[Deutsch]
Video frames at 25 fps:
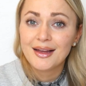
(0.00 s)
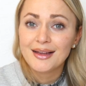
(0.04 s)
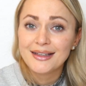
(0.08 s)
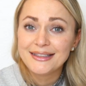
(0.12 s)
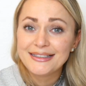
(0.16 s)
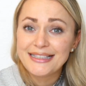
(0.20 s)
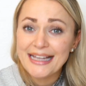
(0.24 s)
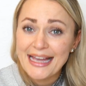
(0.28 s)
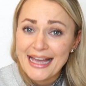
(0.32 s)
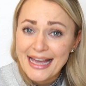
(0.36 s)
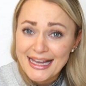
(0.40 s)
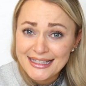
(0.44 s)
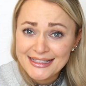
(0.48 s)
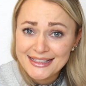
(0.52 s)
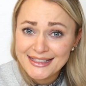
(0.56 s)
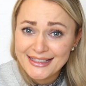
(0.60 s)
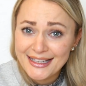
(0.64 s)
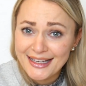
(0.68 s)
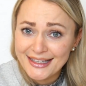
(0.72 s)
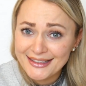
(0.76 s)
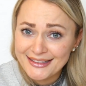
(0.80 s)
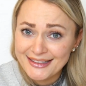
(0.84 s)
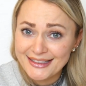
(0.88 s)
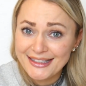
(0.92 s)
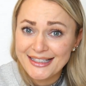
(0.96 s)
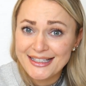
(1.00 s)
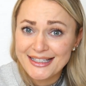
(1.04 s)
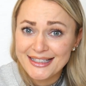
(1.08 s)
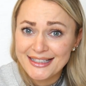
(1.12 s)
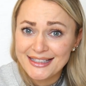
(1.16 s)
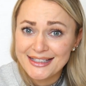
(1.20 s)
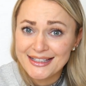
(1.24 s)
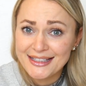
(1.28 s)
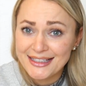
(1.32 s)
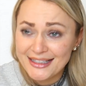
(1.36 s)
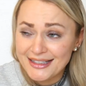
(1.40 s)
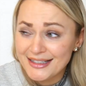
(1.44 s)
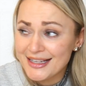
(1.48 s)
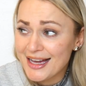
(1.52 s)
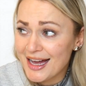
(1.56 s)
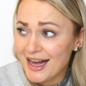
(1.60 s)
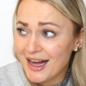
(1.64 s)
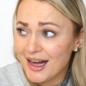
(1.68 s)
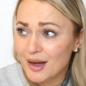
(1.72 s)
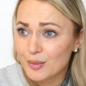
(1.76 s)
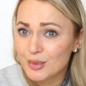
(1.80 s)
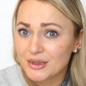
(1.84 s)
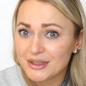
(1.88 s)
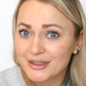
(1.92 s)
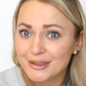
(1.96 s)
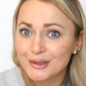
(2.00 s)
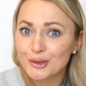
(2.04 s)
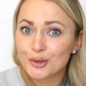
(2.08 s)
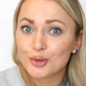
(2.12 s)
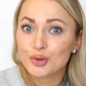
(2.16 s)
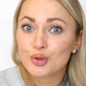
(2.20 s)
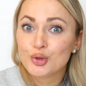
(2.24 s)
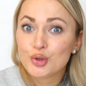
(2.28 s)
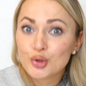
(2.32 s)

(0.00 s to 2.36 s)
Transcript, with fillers: Der erste Hack, den ich gesehen habe,